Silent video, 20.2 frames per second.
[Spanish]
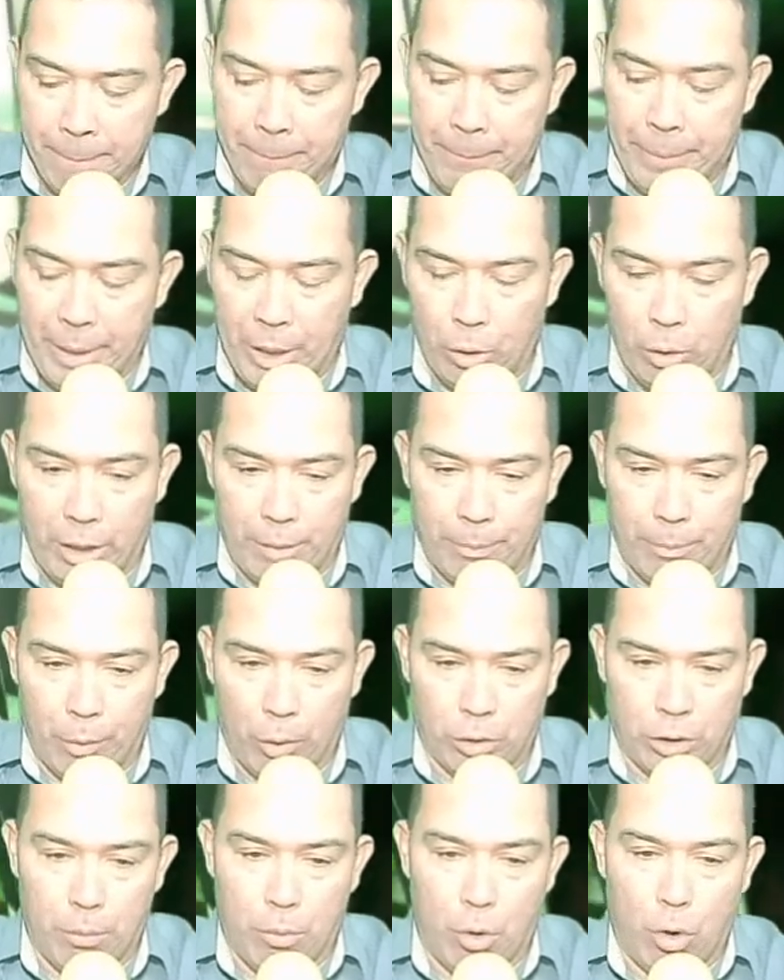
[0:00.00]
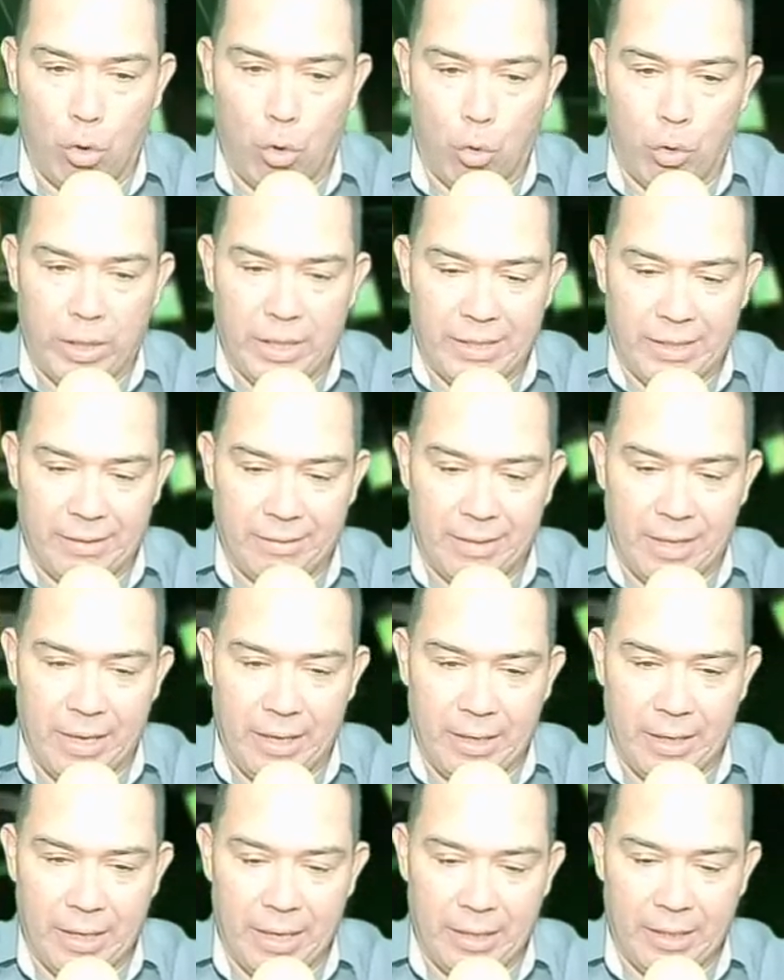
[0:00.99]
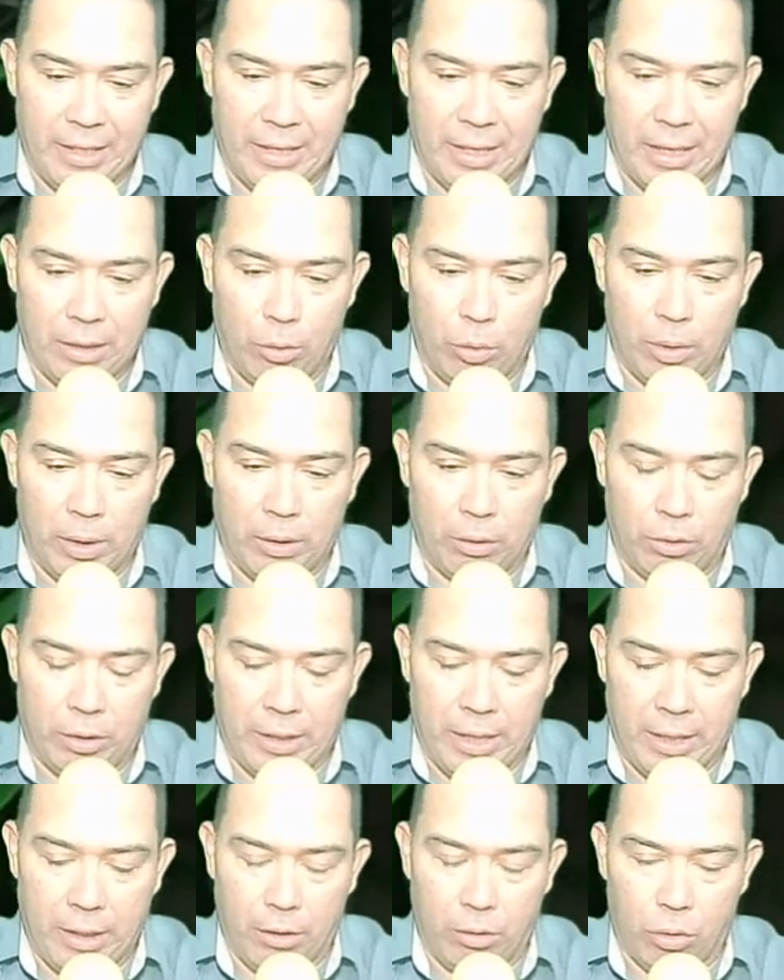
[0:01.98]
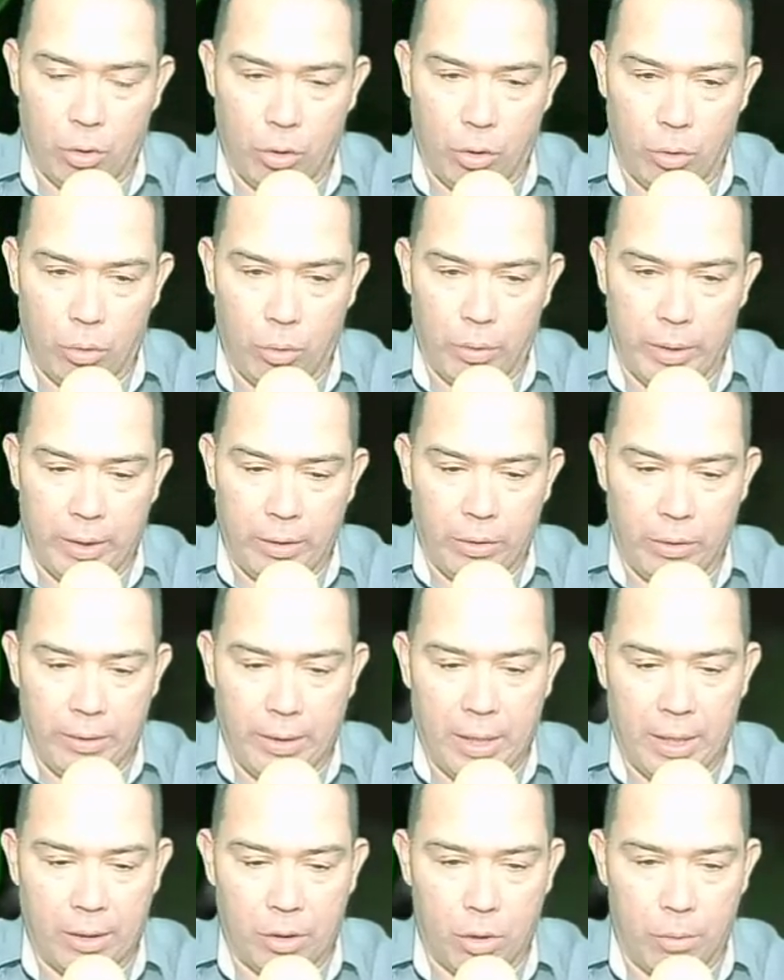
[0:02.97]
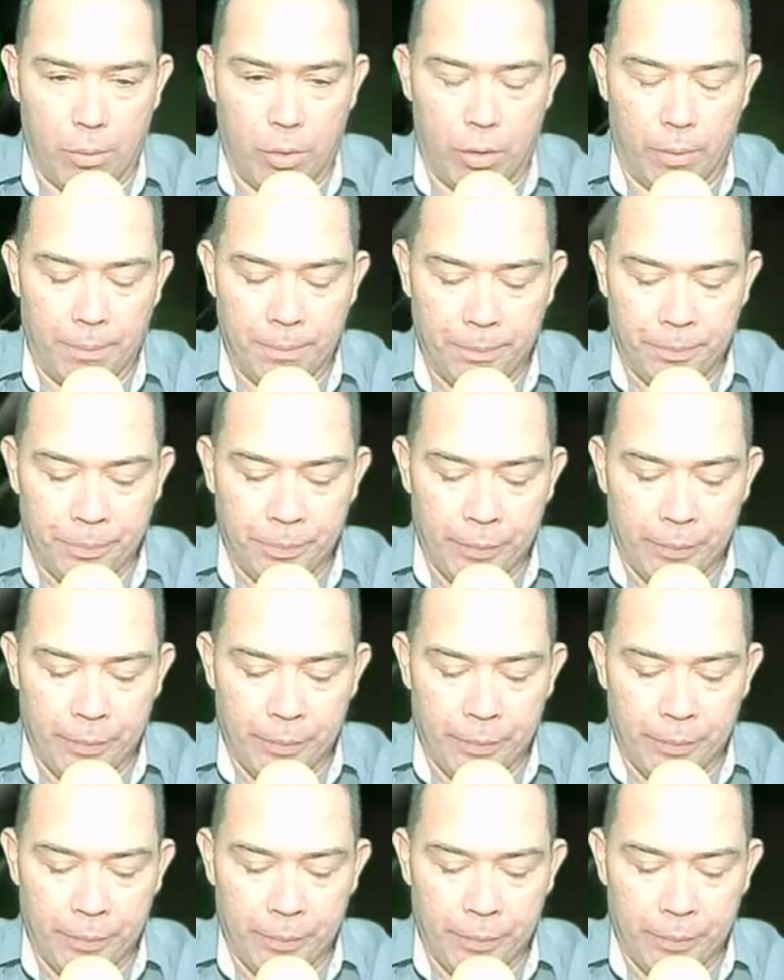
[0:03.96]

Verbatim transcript: pero que el próximo lunes estaría llegando a territorio hondureño ya como